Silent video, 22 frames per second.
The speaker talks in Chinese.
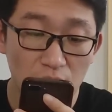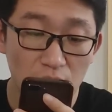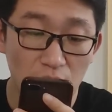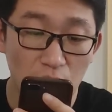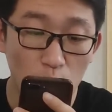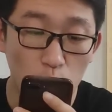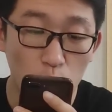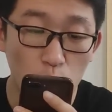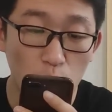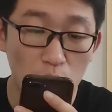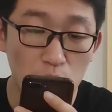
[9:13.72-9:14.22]

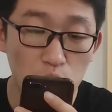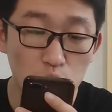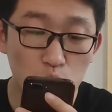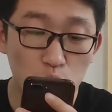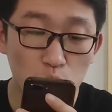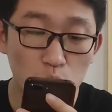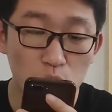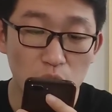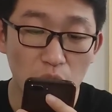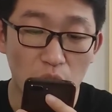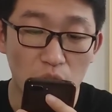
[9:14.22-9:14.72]
那观
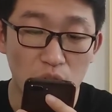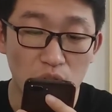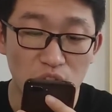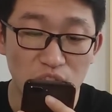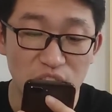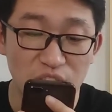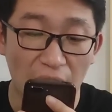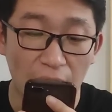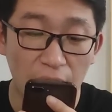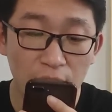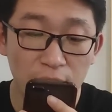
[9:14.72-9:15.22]
众叫
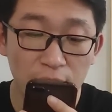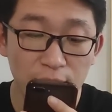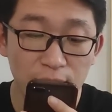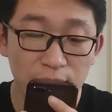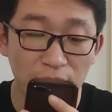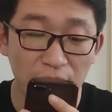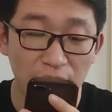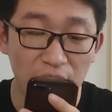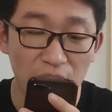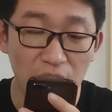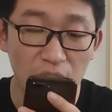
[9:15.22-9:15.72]

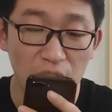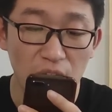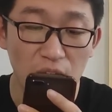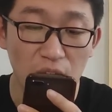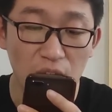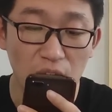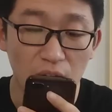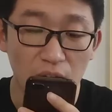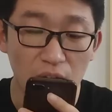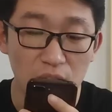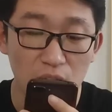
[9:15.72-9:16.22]
冉伟
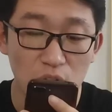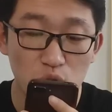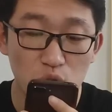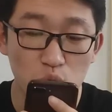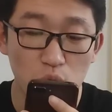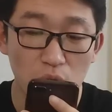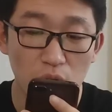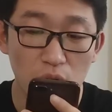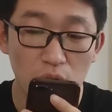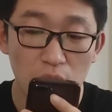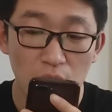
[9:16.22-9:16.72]
啊，他
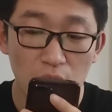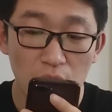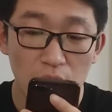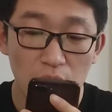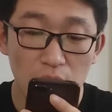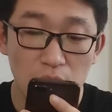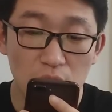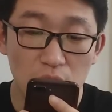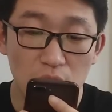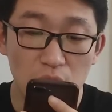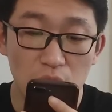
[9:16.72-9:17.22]
说，
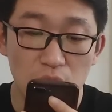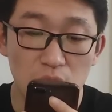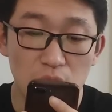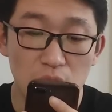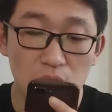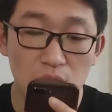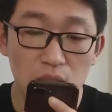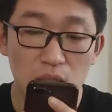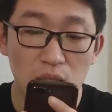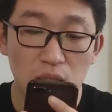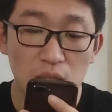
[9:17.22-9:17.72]

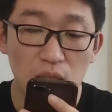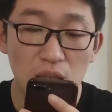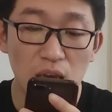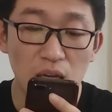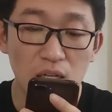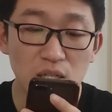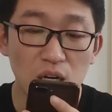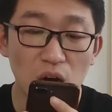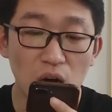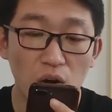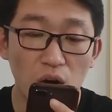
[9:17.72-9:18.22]
呃，
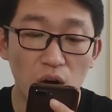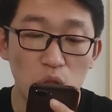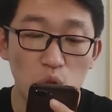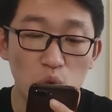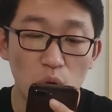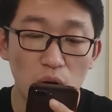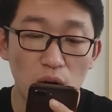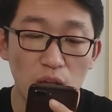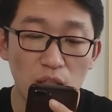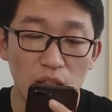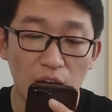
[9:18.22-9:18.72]
天朝很
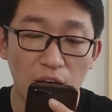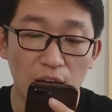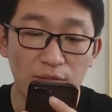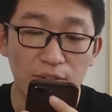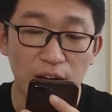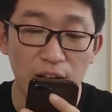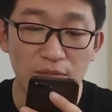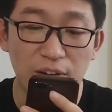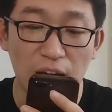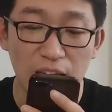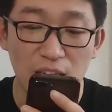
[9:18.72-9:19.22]
多人呢，
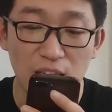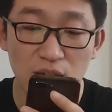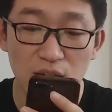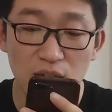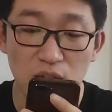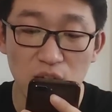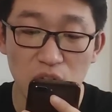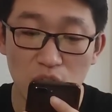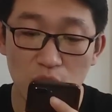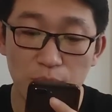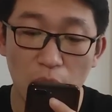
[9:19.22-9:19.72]
反法西
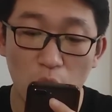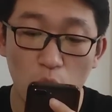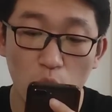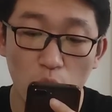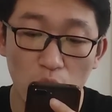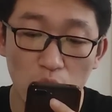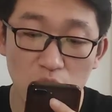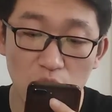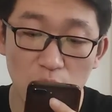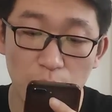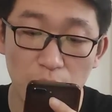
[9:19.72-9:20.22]
斯只包
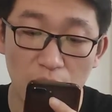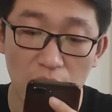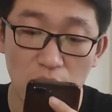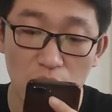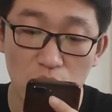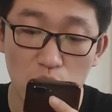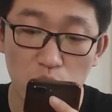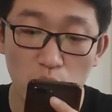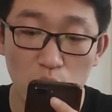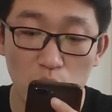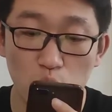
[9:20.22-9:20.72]
括日本，
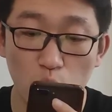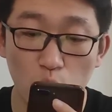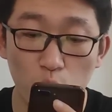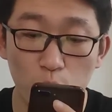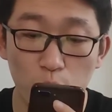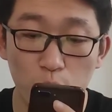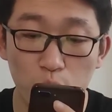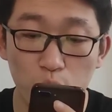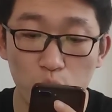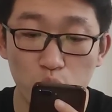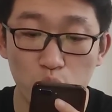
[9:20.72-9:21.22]
所以
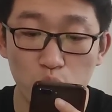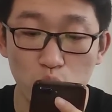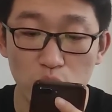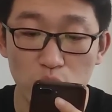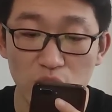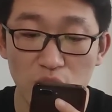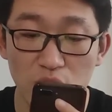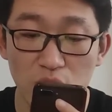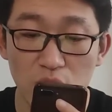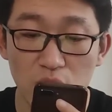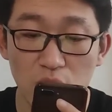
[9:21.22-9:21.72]
从普
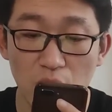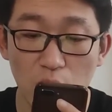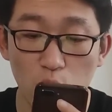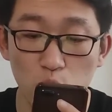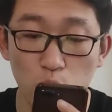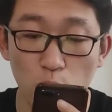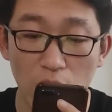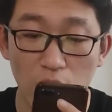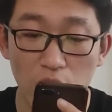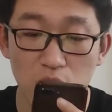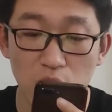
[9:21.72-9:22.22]
京
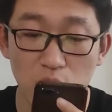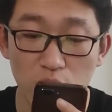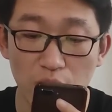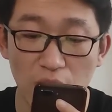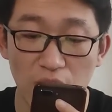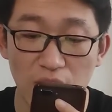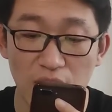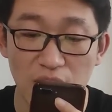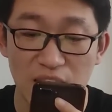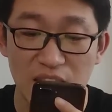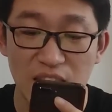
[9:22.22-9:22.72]
到元首
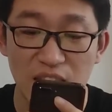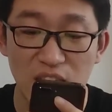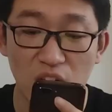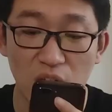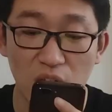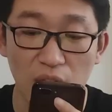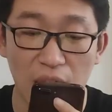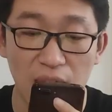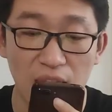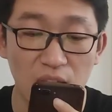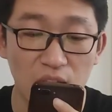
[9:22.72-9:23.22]
那里继
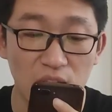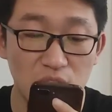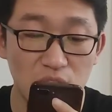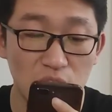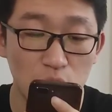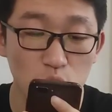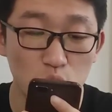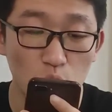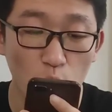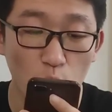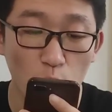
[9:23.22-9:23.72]
承来的
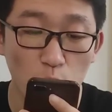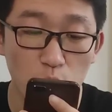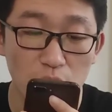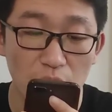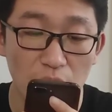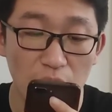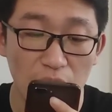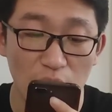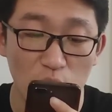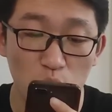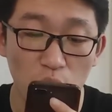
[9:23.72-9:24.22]
生存空
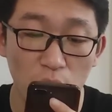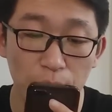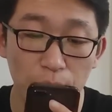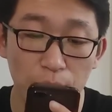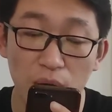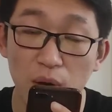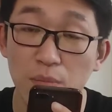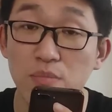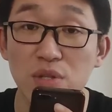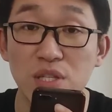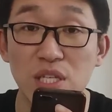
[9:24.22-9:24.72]
间理论
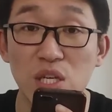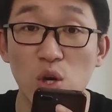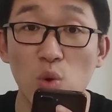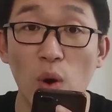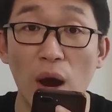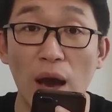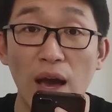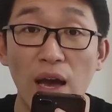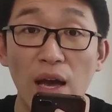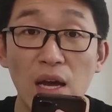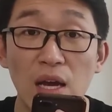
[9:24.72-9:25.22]
并不奇
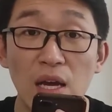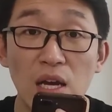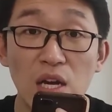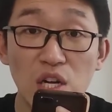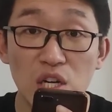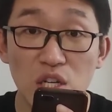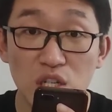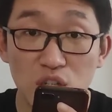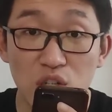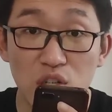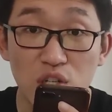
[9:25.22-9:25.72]
怪。
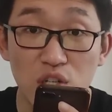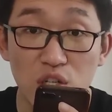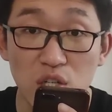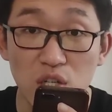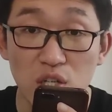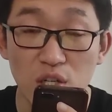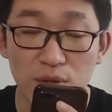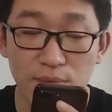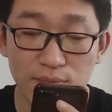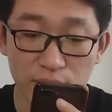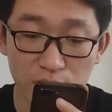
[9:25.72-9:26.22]
事
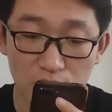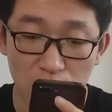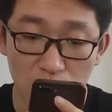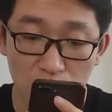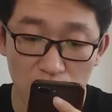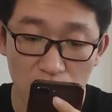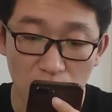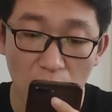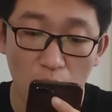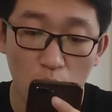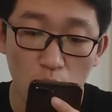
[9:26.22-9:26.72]
实
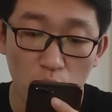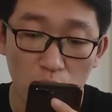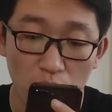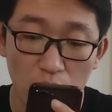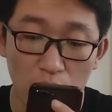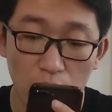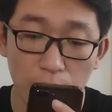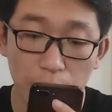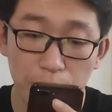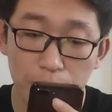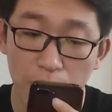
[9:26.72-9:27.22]
和道
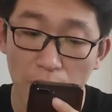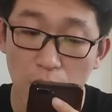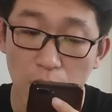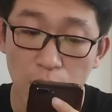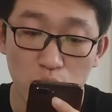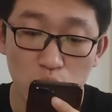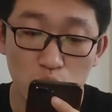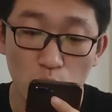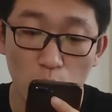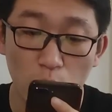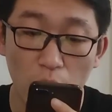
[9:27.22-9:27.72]
理
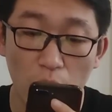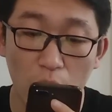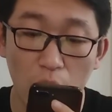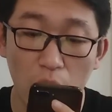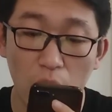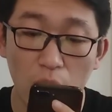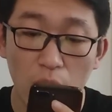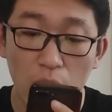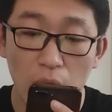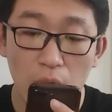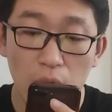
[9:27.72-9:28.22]
并不重要，
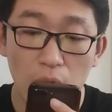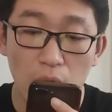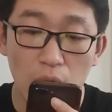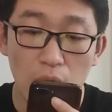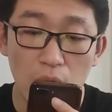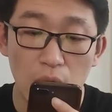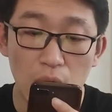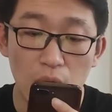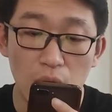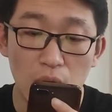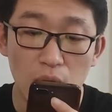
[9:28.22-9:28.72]

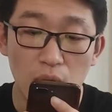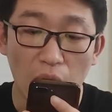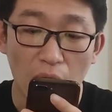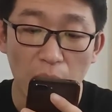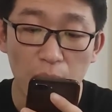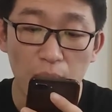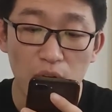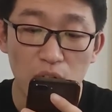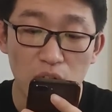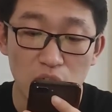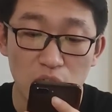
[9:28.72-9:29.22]
呃，
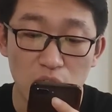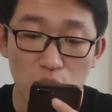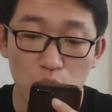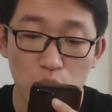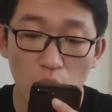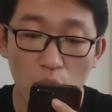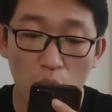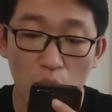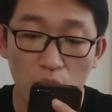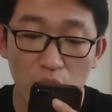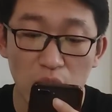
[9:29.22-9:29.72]
他们只
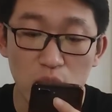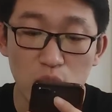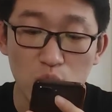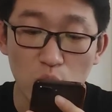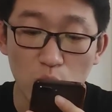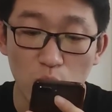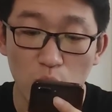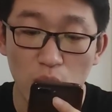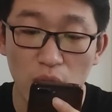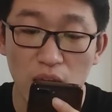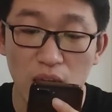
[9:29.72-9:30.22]
需要立
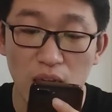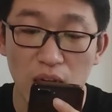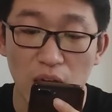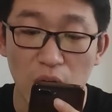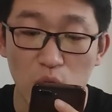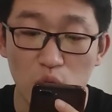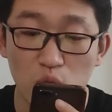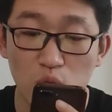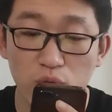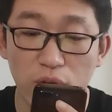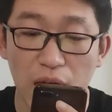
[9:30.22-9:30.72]
从立
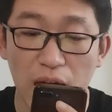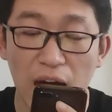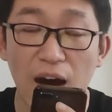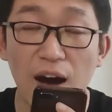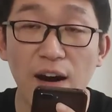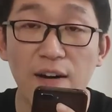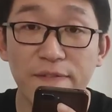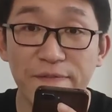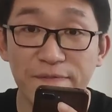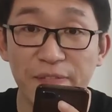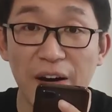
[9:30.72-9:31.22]
场出
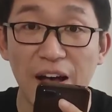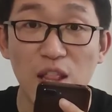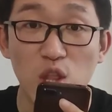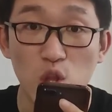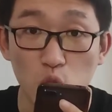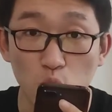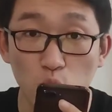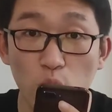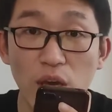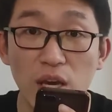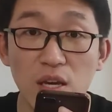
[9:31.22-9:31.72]
发
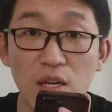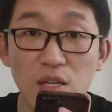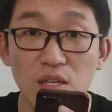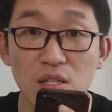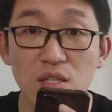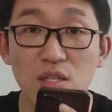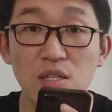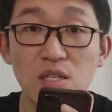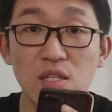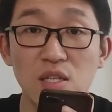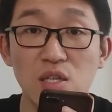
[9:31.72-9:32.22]
反推
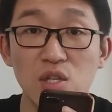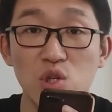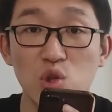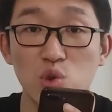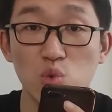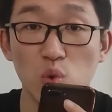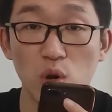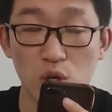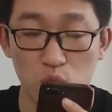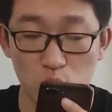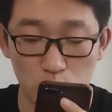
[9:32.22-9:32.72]
自己
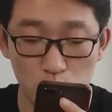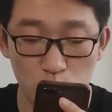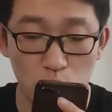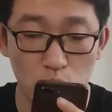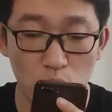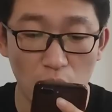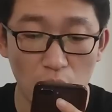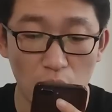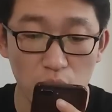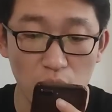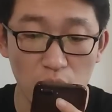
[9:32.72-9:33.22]
所
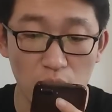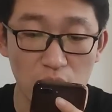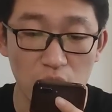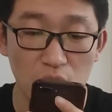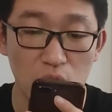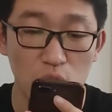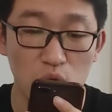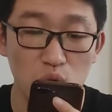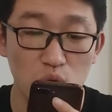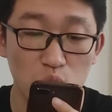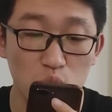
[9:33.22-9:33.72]
需要的
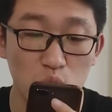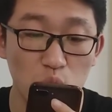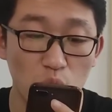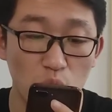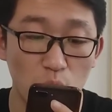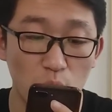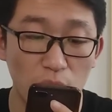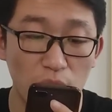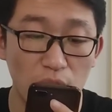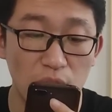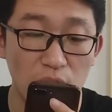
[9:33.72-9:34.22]
那种
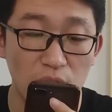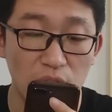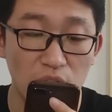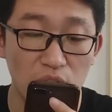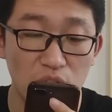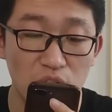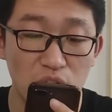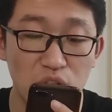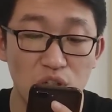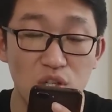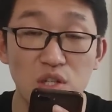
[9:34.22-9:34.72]
所谓
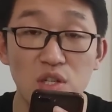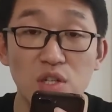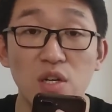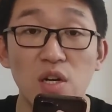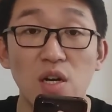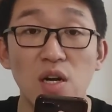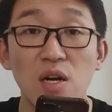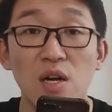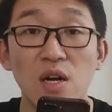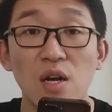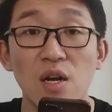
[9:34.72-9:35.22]
的事
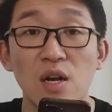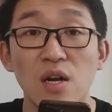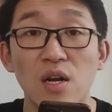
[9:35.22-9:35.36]
实。